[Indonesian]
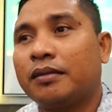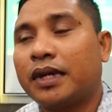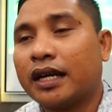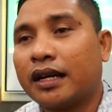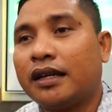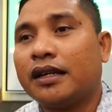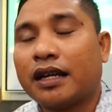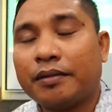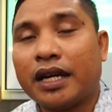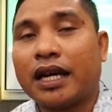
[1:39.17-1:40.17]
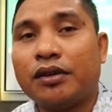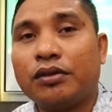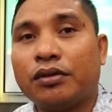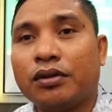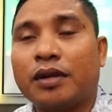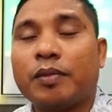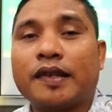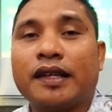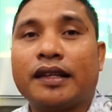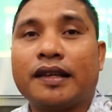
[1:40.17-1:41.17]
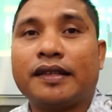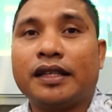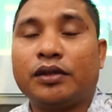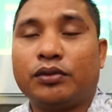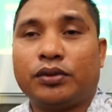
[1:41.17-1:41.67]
maka kami akan dukung dan fasilitasi itu.